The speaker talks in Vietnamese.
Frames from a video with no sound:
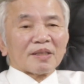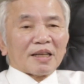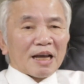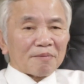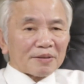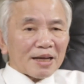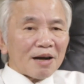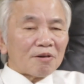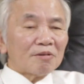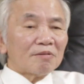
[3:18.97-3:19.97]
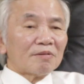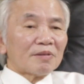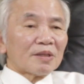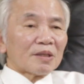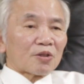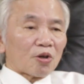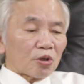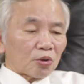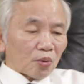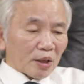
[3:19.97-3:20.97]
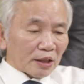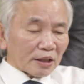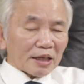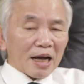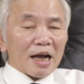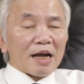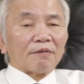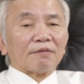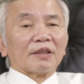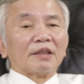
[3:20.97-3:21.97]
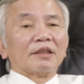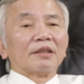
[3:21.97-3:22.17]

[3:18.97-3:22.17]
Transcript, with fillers: làm sao cho thuận cả phần